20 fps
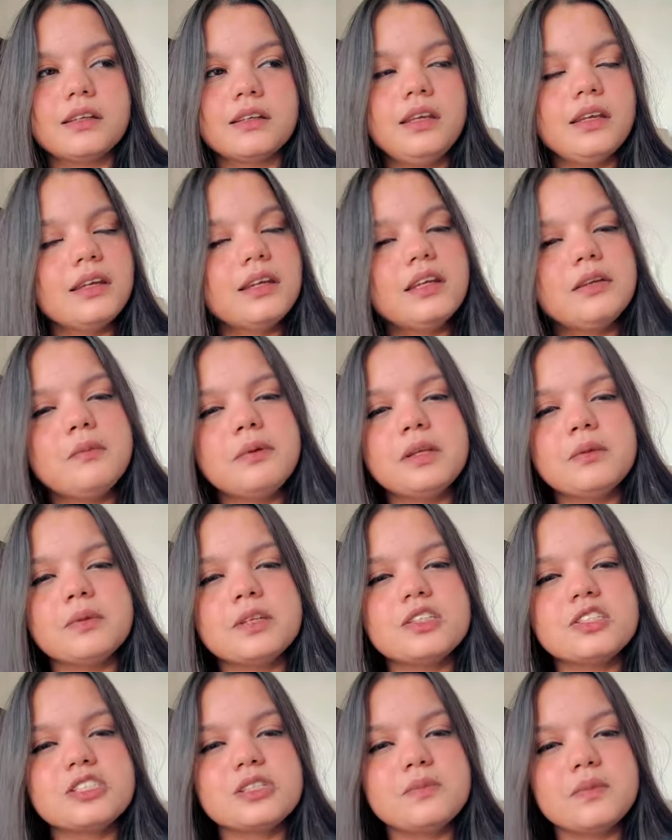कि अगर मेरे
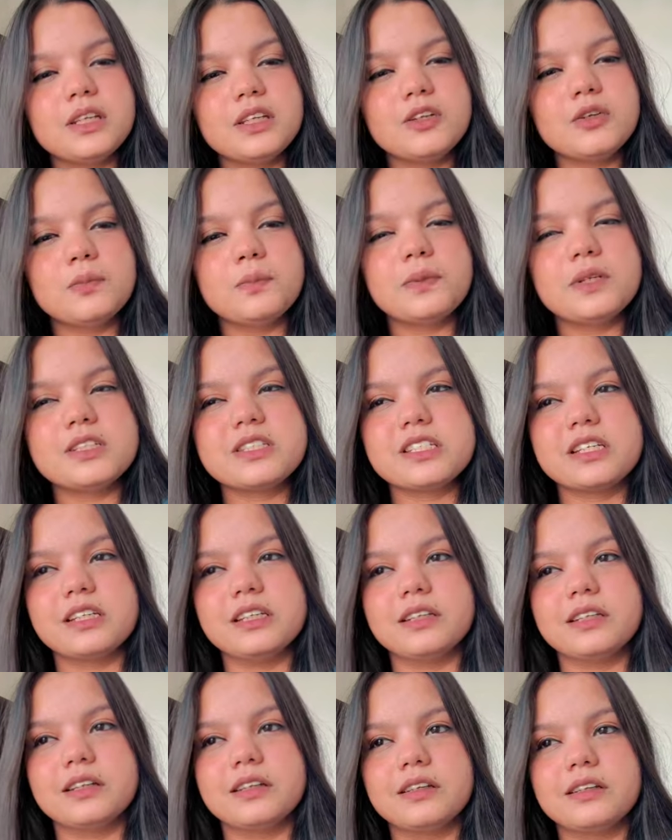बच्चे मेरे ऊपर
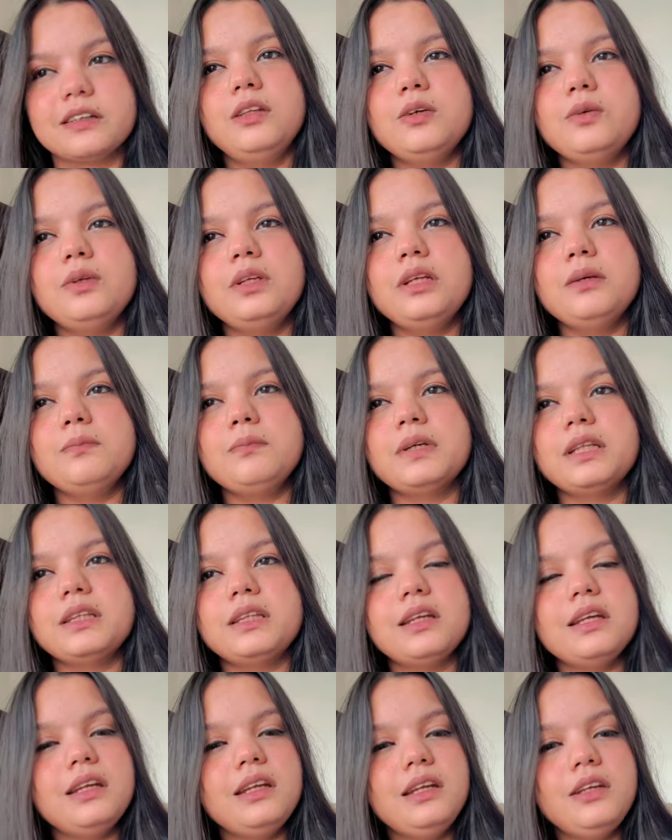चले गए तो उन्हें
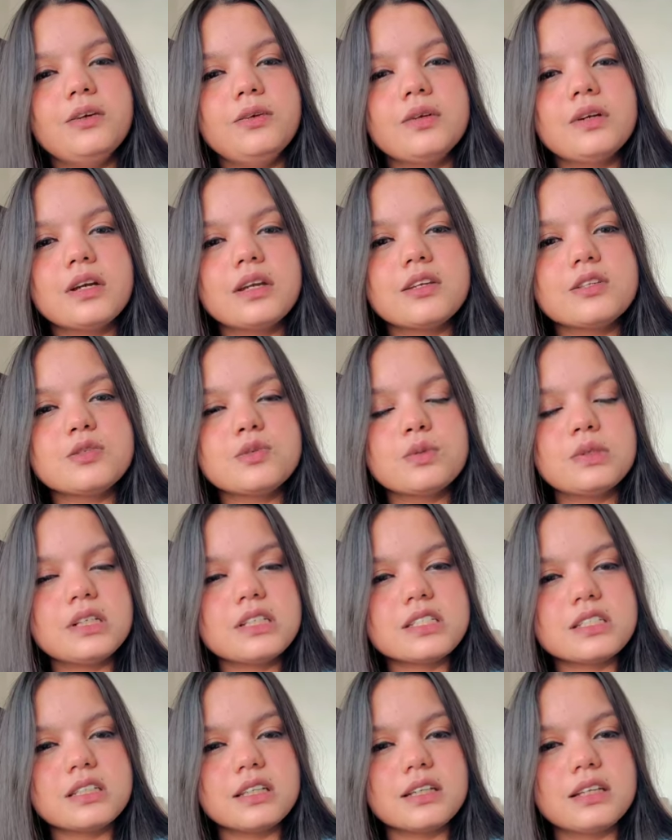पता ही नहीं होगा कि
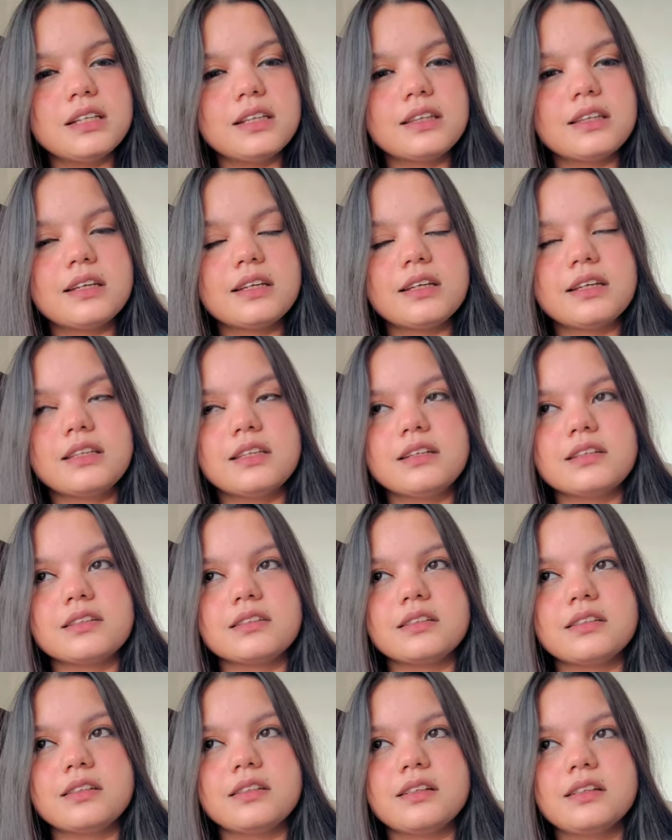सूरज निकलता किधर
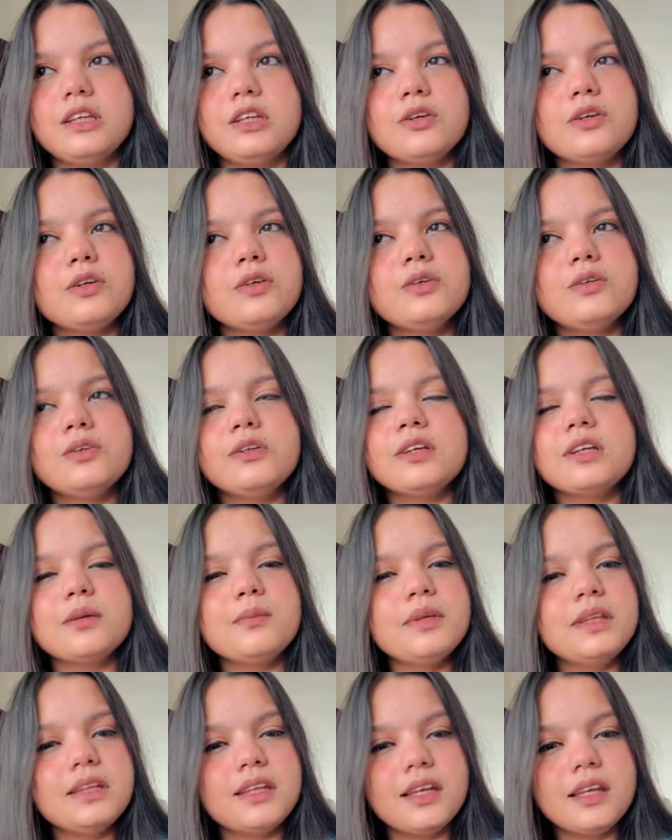से है क्योंकि उन्होंने
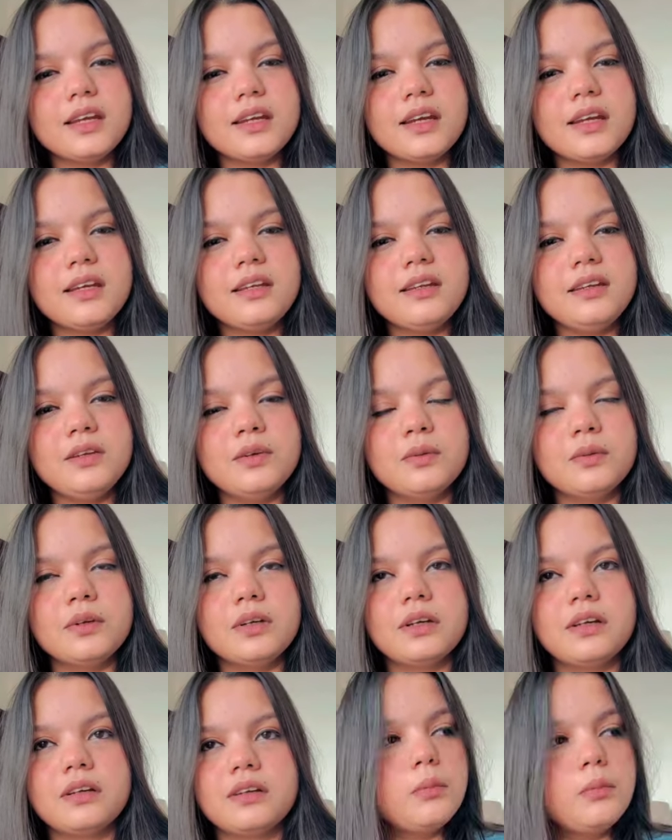कभी देखा ही नहीं
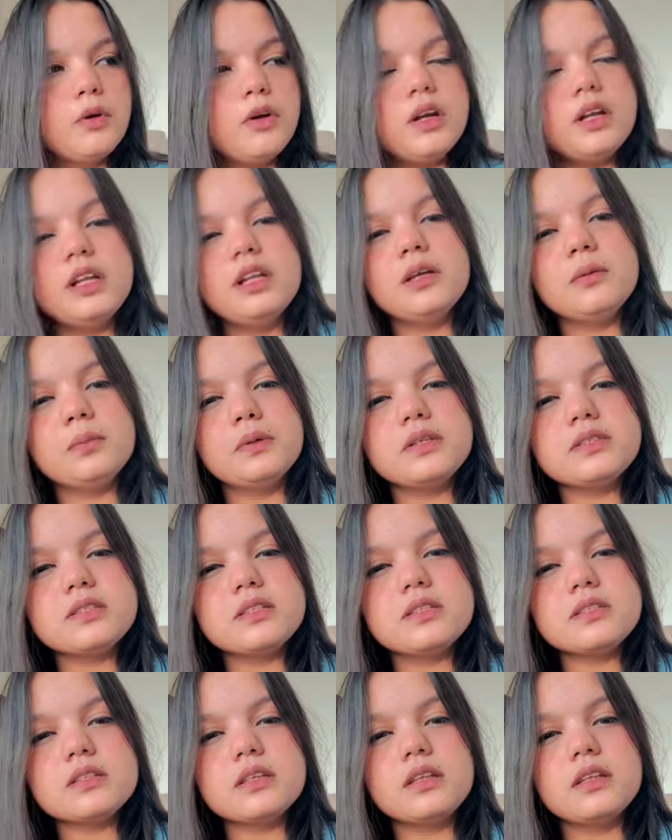होगा मॉर्निंग
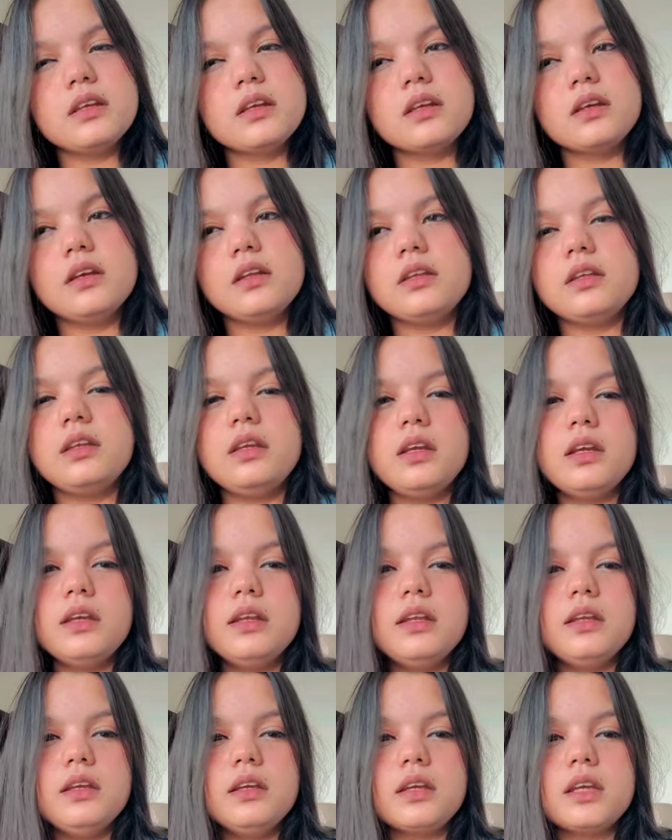पर्सन की दिक्कत ये
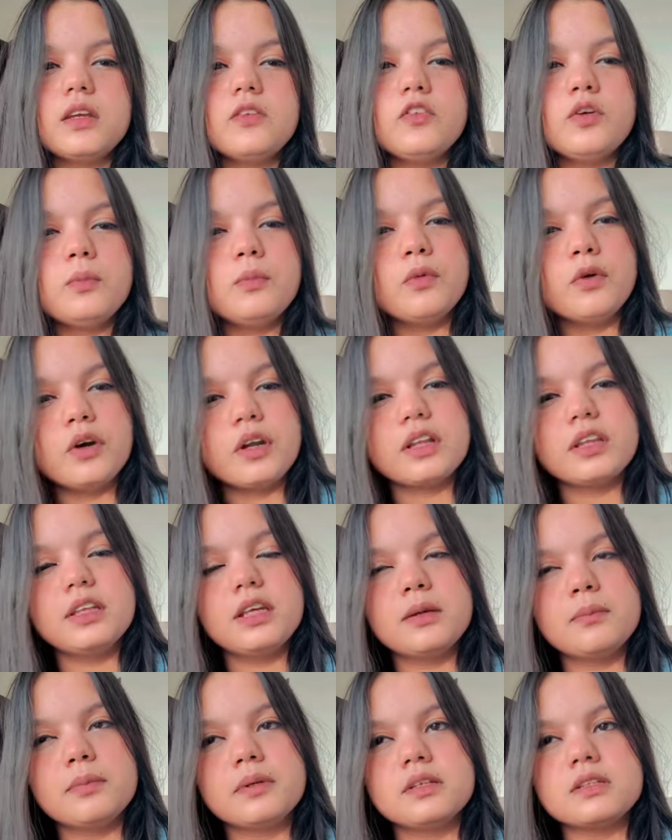नहीं है कि वो
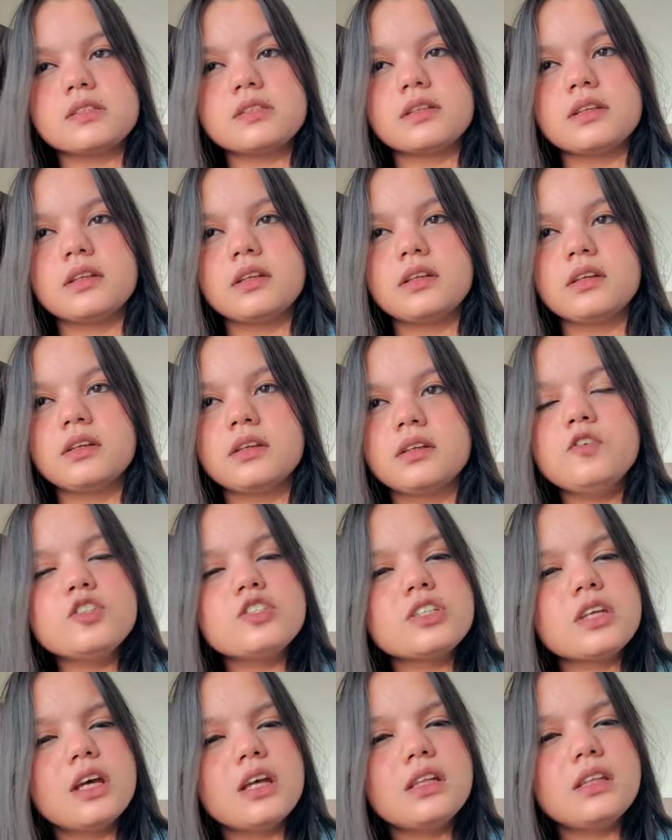मॉर्निंग पर्सन है वो
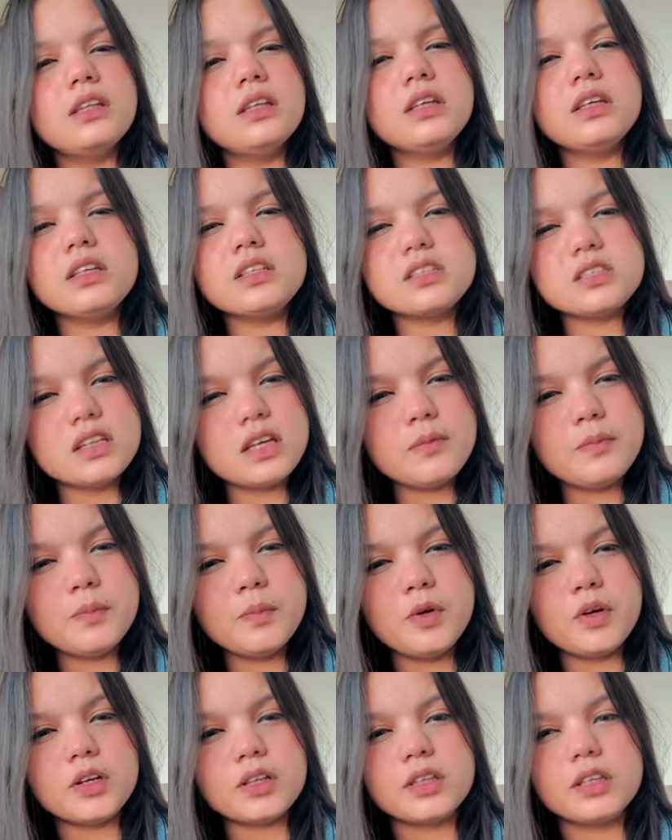चाहते हैं कि सब
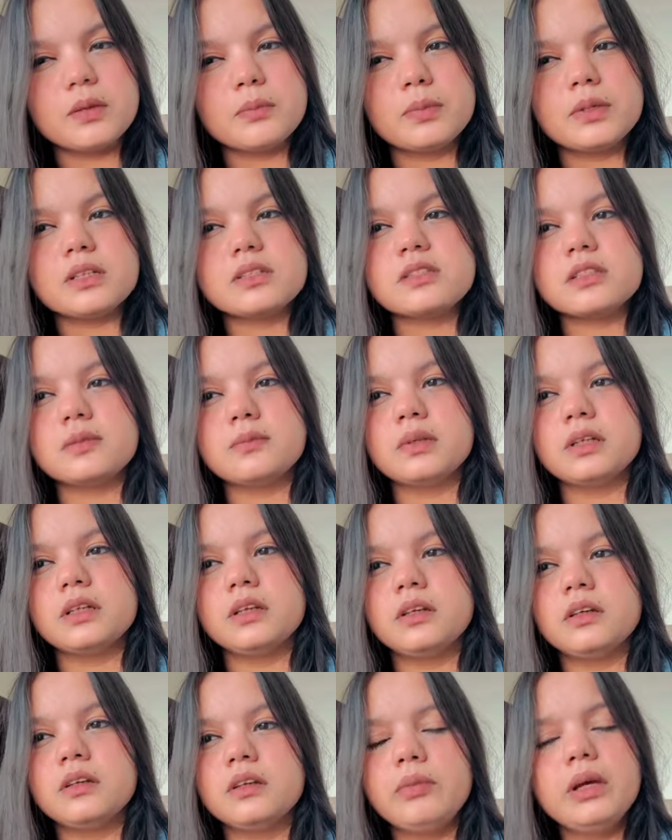मॉर्निंग पर्सन
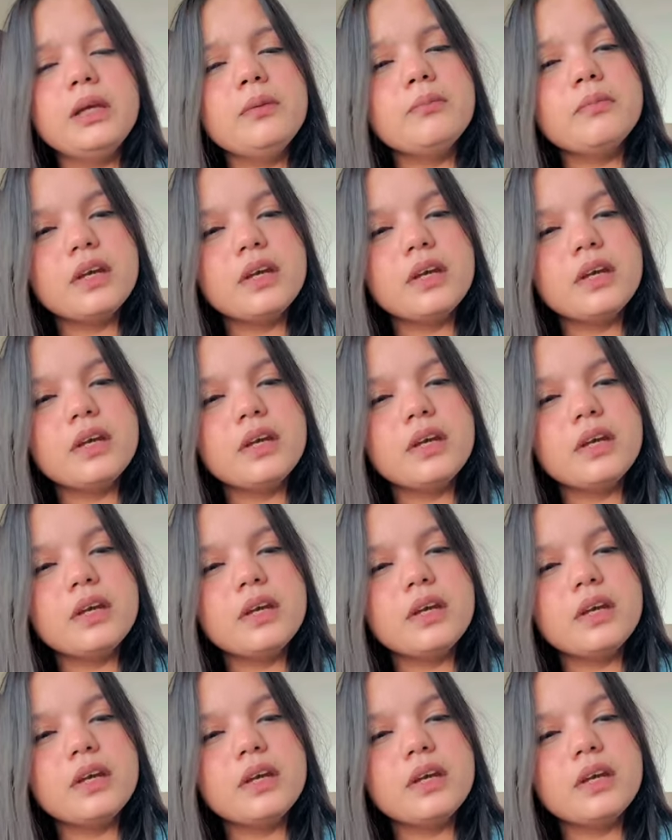बने भाई